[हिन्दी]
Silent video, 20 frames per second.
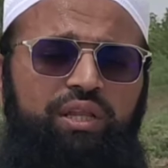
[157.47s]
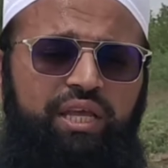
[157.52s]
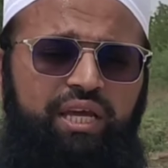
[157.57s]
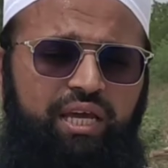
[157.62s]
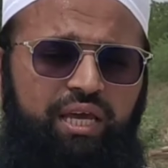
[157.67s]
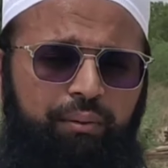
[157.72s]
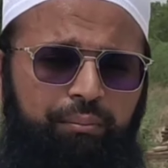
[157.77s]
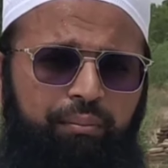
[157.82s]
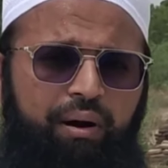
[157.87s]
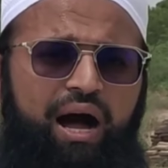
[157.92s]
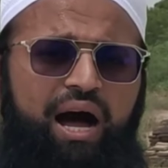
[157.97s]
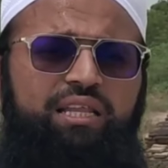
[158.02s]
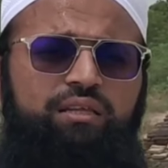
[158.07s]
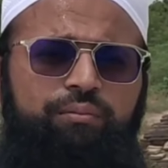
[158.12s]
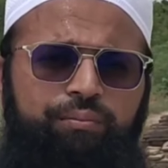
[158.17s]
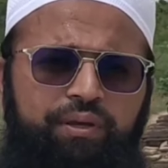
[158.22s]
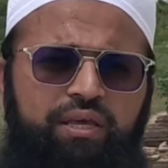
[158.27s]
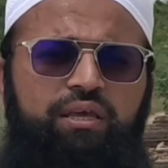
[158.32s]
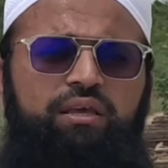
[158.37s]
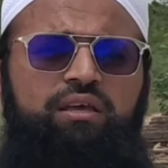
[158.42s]
होने के
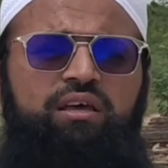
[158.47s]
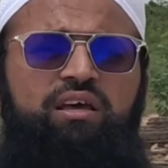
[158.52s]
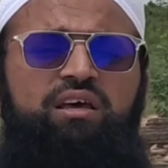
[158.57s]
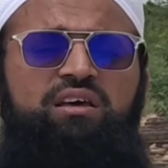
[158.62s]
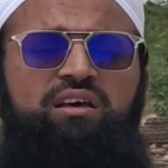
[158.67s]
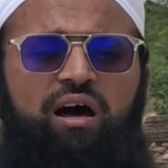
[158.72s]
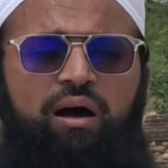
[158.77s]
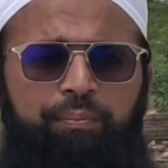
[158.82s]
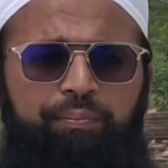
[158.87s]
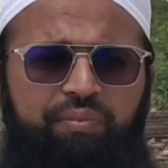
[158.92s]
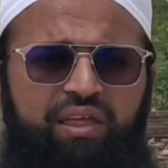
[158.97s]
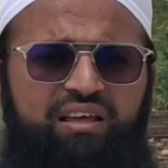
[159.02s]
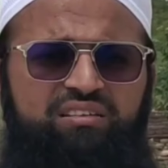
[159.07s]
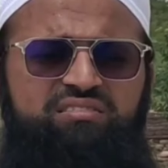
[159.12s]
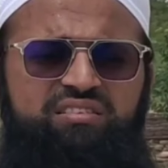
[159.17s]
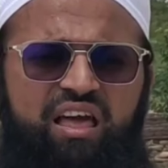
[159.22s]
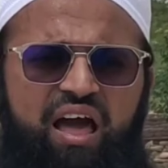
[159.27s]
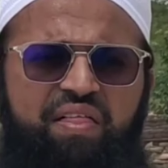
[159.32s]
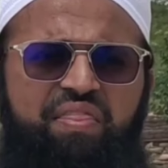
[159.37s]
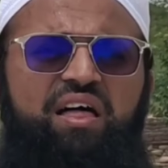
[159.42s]
बाद भी अपना
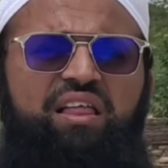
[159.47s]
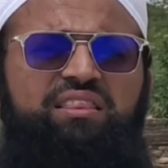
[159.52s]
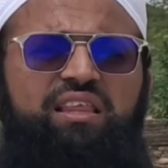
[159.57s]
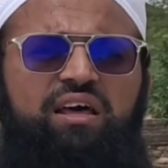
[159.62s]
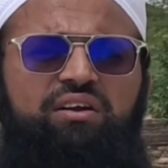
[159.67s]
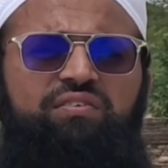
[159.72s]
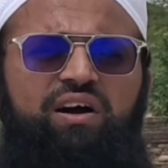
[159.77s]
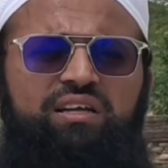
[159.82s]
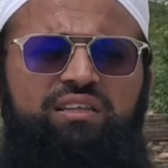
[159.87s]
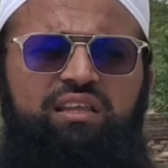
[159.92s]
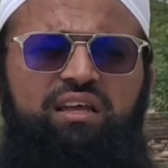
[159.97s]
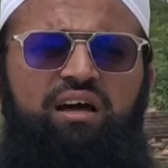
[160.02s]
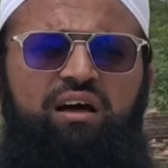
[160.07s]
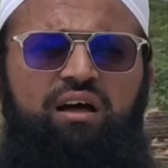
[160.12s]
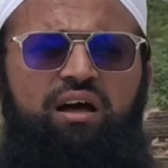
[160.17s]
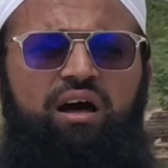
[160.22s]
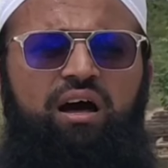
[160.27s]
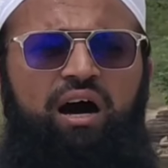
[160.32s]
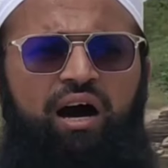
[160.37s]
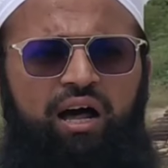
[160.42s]
ज़्यादातर वक्त
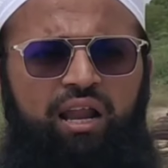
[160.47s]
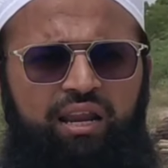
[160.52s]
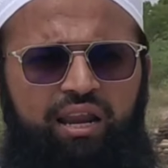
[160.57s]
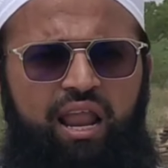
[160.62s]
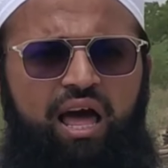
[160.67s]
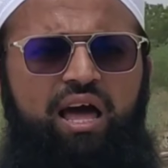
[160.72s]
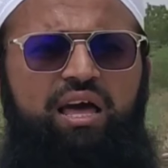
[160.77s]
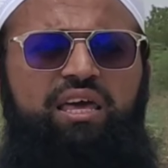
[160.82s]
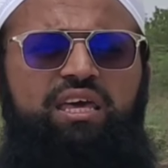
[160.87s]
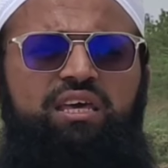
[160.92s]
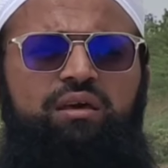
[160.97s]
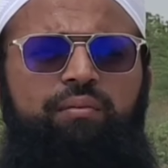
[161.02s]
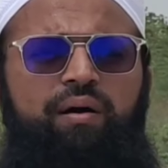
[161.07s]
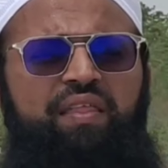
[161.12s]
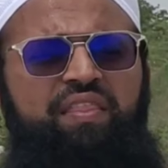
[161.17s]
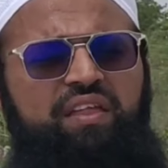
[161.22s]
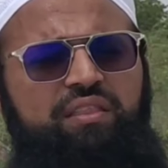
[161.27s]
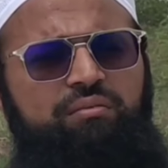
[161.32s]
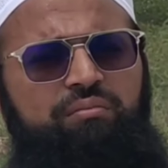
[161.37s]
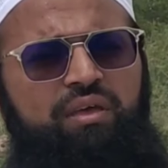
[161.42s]
अल्लाह की
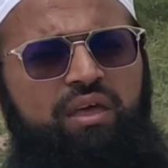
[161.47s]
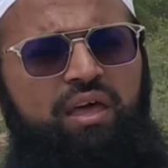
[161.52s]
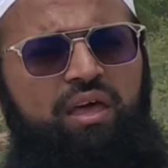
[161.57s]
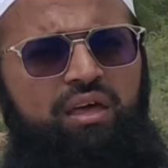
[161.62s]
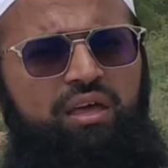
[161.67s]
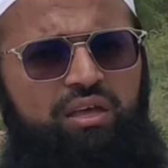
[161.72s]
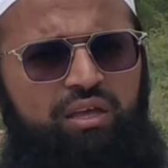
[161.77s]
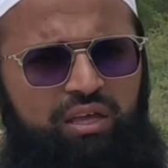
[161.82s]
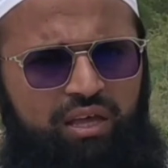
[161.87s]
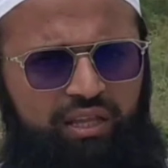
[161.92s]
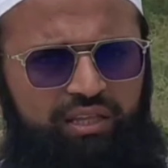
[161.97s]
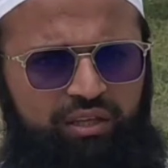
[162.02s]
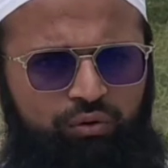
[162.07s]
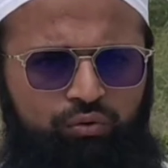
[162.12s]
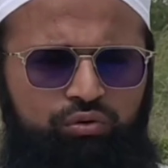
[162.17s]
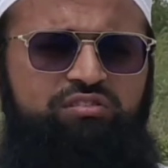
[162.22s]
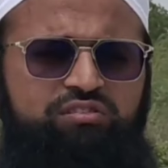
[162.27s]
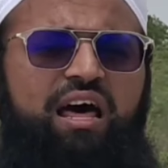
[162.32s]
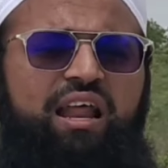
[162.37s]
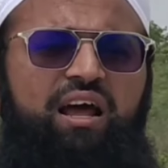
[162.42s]
इबादत में यानी
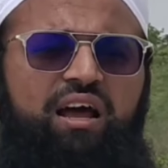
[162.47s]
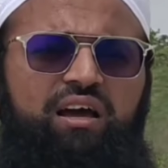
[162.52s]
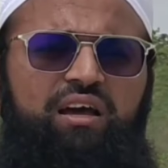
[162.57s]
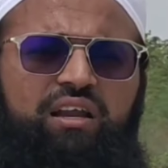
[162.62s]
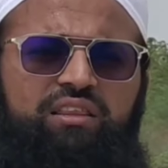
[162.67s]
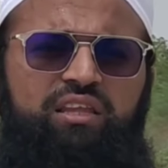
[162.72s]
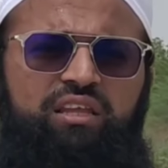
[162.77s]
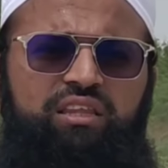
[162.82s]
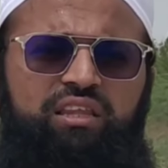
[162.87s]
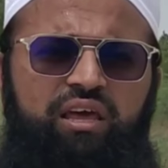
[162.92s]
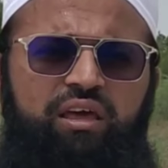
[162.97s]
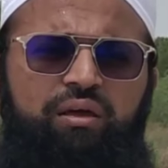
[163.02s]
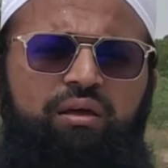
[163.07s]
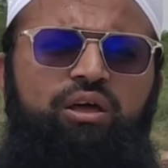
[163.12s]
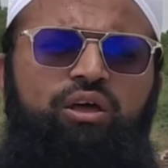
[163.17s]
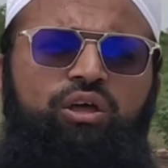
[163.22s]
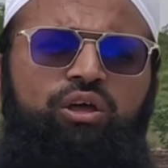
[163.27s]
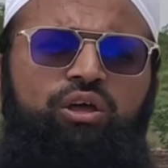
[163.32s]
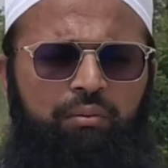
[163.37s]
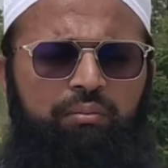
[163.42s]
गुजारा करते थे
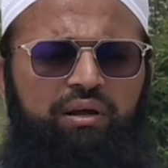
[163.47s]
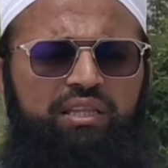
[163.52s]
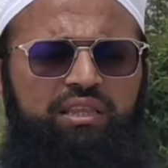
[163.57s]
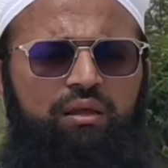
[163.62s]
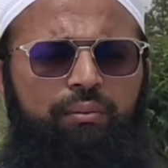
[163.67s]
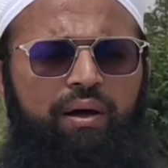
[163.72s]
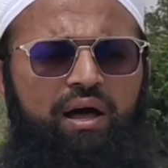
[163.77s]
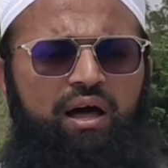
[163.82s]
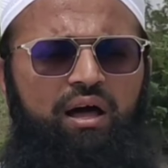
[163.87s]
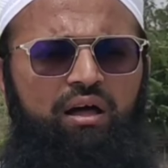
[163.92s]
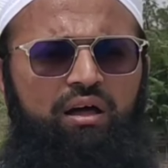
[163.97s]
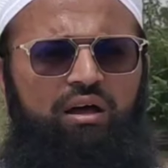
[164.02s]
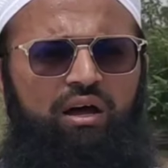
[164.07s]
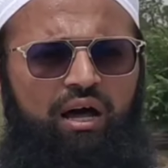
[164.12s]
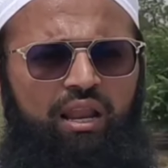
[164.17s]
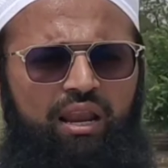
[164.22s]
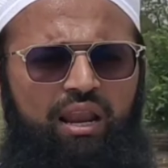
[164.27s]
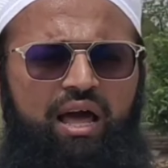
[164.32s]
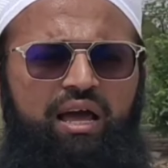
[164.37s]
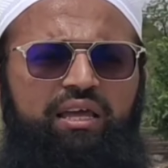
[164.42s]
एक मरतबा
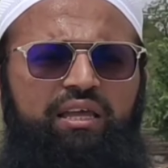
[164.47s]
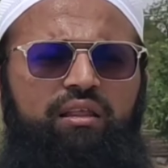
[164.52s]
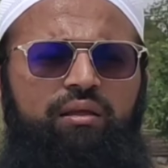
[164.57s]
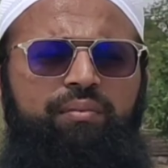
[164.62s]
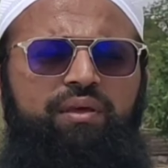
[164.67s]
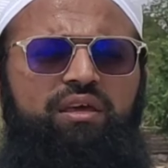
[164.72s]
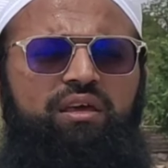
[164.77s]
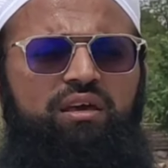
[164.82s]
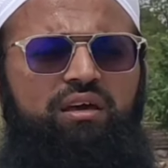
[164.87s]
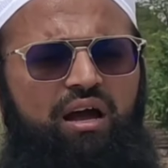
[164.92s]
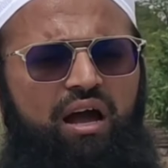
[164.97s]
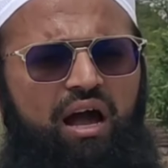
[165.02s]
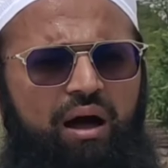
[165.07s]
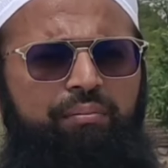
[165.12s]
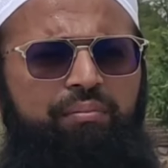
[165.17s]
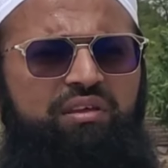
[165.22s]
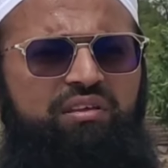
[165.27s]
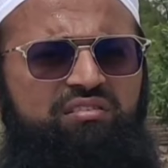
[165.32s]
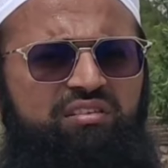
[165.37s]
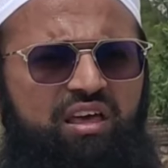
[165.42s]
अल्लाह के नबी की
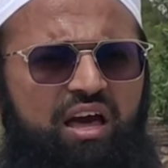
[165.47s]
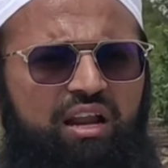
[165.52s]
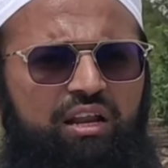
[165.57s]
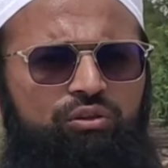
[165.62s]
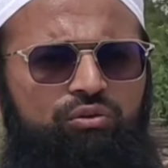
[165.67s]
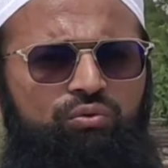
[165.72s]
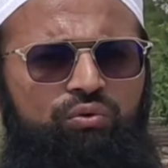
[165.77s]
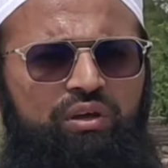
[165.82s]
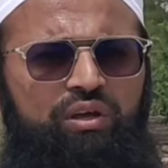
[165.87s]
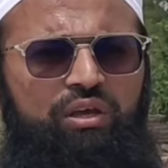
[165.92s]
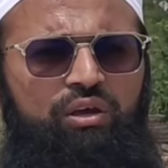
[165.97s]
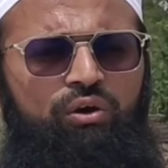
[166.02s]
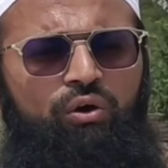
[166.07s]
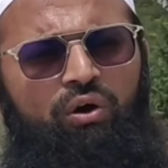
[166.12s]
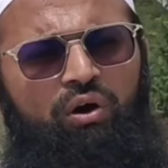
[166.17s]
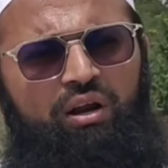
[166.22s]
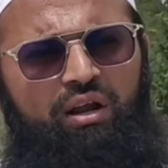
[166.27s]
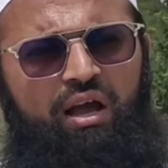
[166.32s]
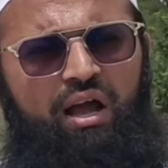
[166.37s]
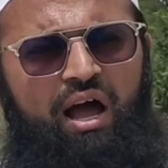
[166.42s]
ख्वाब में ज़ियारत हुई
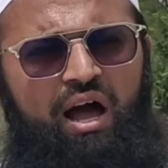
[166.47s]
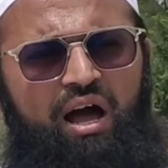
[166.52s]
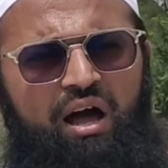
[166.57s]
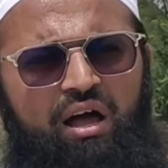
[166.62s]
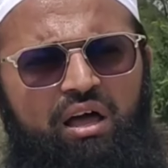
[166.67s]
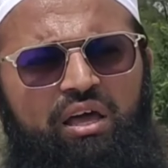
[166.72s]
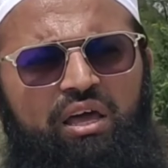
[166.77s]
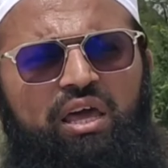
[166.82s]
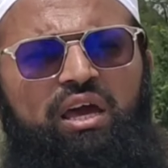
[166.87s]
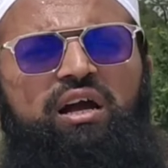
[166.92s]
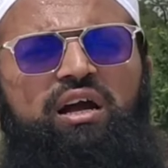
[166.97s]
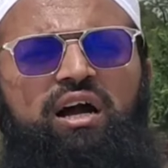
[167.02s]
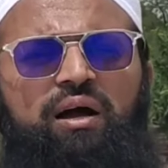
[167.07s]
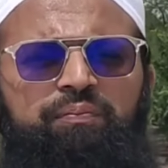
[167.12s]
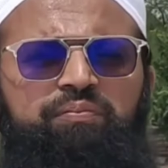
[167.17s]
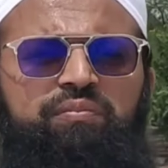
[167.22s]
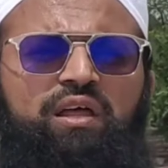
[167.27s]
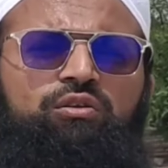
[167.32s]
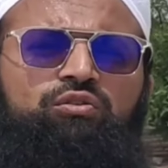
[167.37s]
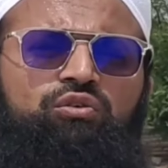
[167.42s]
और कहा कि
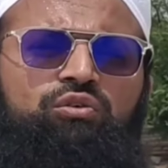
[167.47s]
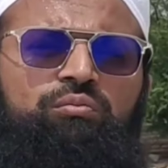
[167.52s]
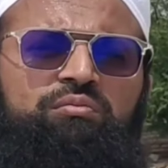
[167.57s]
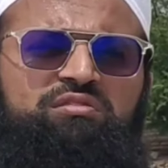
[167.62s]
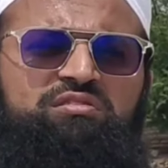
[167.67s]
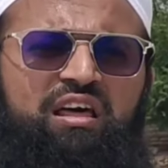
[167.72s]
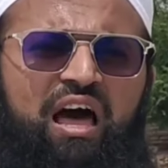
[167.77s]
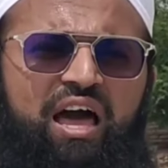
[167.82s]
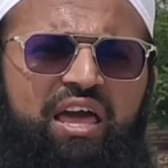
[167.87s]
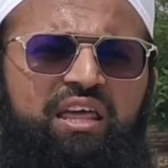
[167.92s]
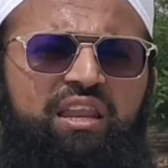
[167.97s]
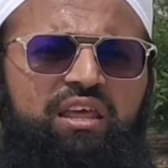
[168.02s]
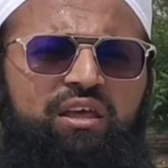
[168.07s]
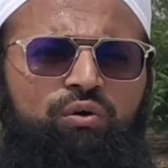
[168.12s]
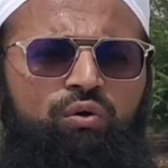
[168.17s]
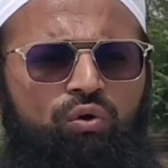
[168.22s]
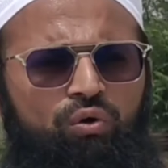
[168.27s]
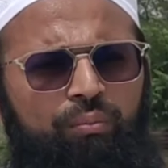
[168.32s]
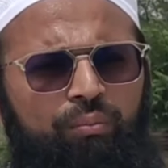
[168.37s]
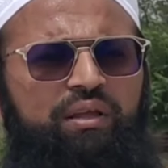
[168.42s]
कब तक तुम
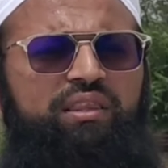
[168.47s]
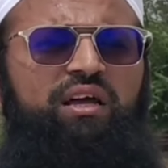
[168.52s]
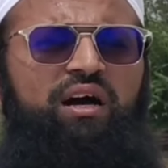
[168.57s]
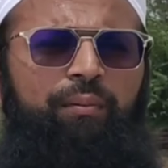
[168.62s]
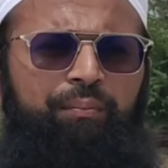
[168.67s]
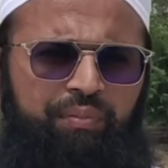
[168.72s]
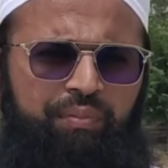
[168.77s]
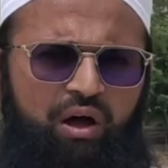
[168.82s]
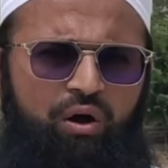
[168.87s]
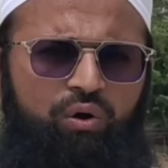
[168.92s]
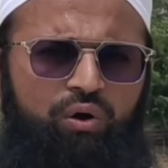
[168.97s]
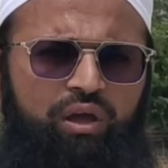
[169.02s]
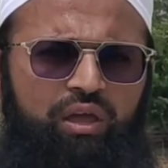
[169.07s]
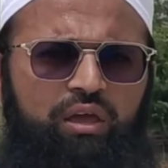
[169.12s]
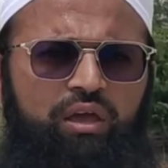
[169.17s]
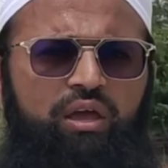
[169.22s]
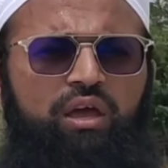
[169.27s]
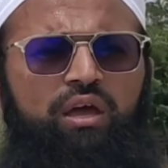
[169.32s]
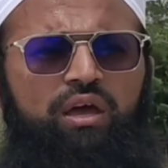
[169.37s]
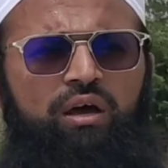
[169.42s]
ज़ाहरी हुकूमत
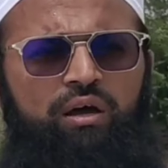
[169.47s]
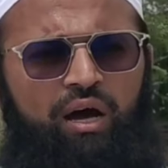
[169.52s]
अपनाओगे